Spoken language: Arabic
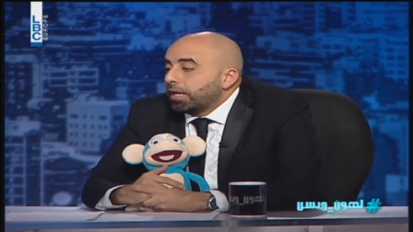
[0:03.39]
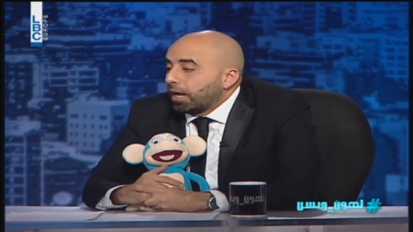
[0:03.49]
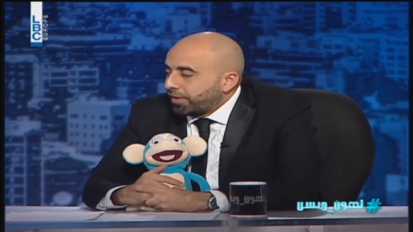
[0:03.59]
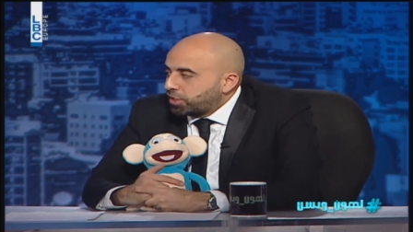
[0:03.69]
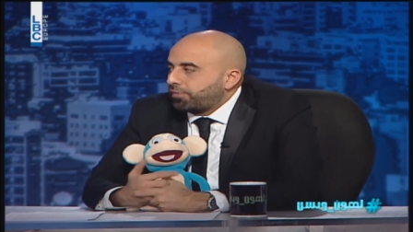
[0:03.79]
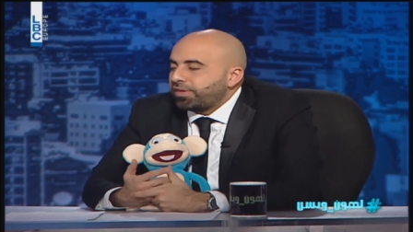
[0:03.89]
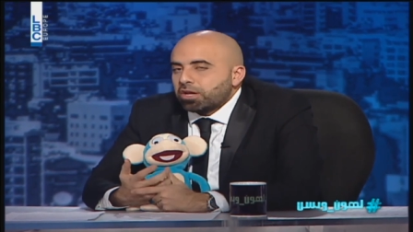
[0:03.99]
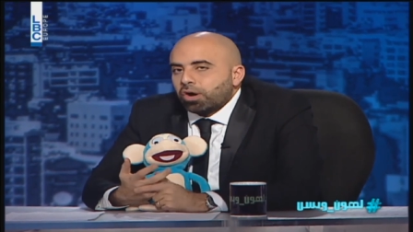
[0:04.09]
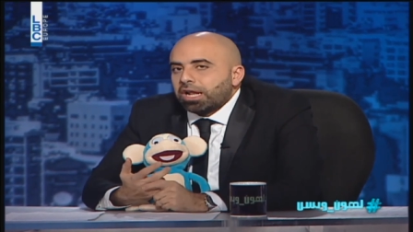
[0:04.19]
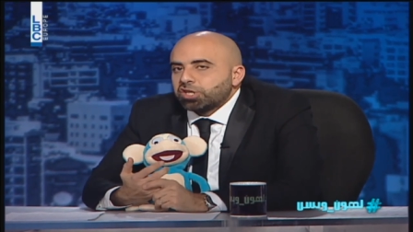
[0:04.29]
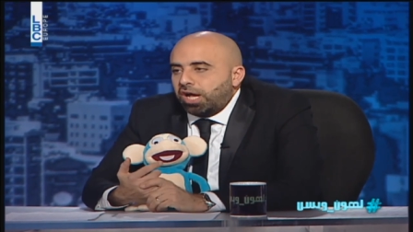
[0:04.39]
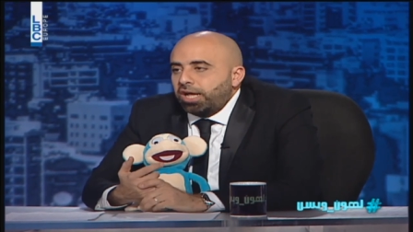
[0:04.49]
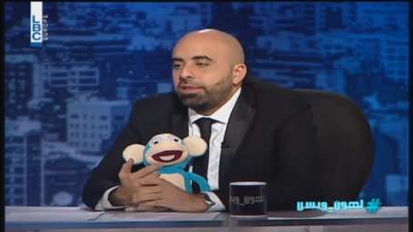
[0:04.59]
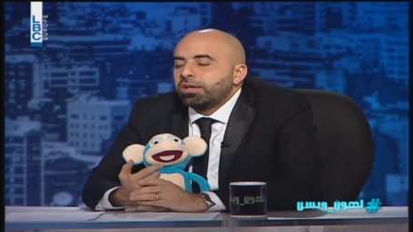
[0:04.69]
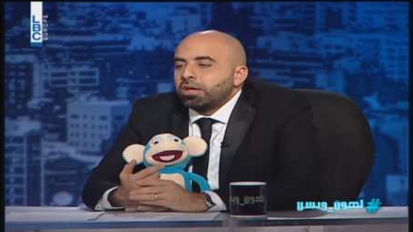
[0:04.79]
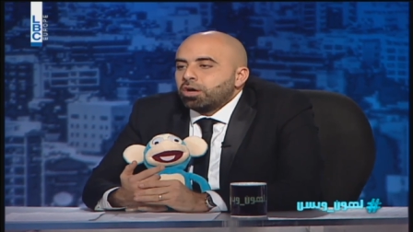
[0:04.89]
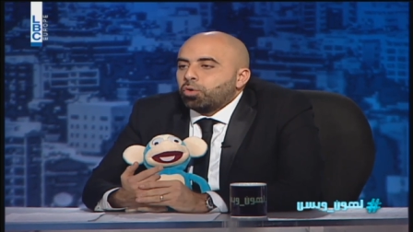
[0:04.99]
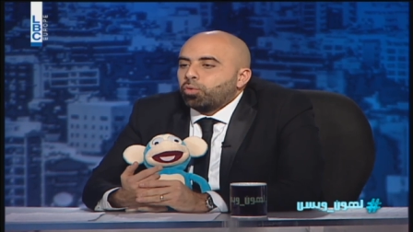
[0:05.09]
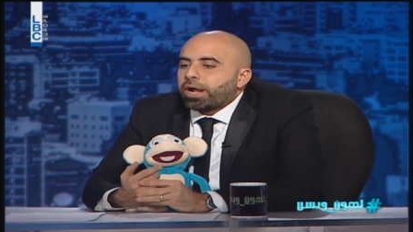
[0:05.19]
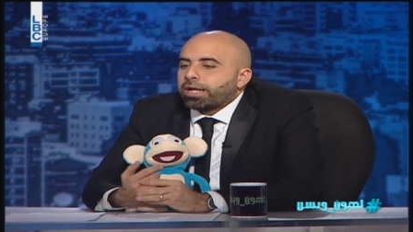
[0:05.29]
رح فرجيك فيديو هلا جاد
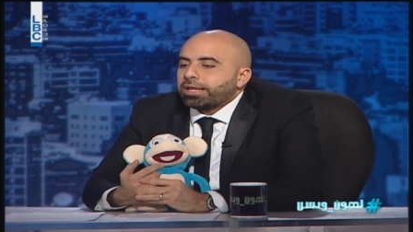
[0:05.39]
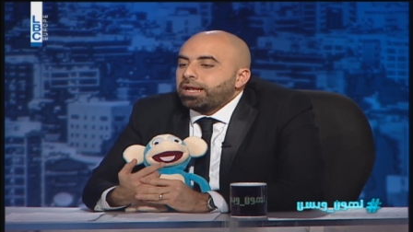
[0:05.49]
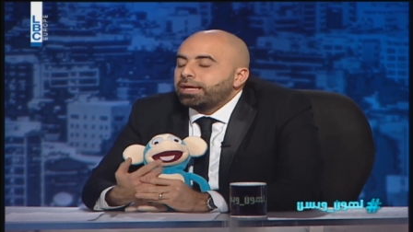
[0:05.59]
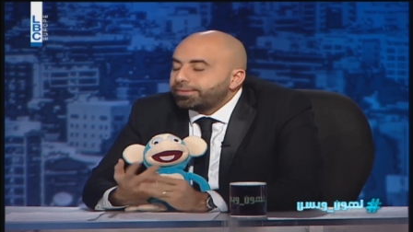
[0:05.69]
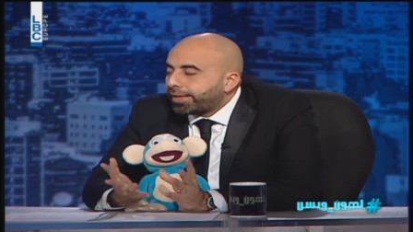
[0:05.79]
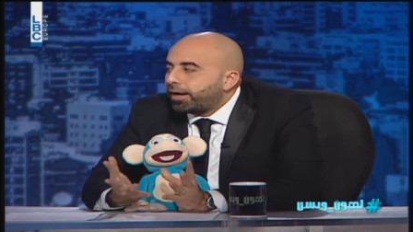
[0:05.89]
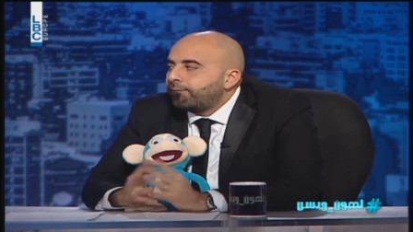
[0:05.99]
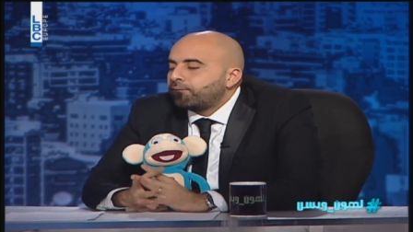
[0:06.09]
ورح تقول لي انت